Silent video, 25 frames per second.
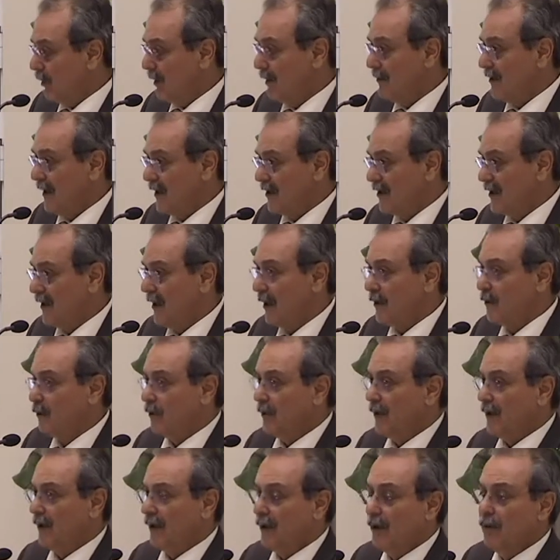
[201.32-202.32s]

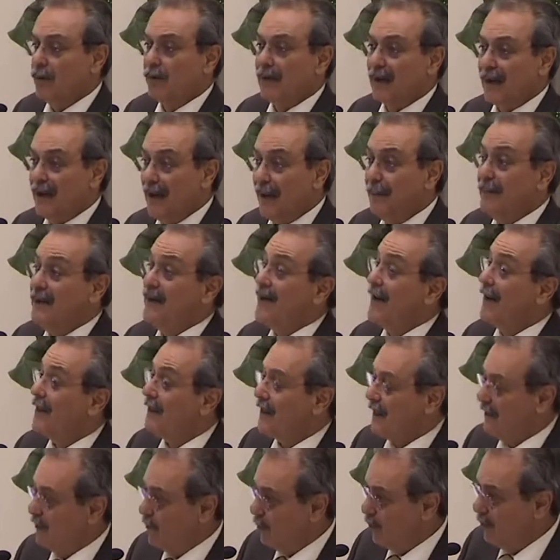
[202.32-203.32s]
savoir aider
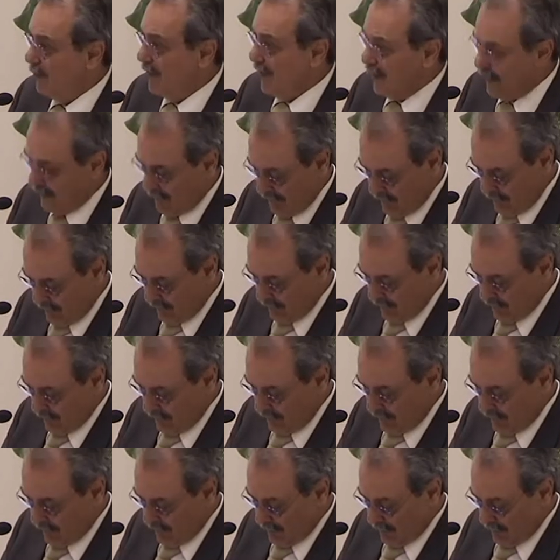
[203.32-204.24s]
les uns les autres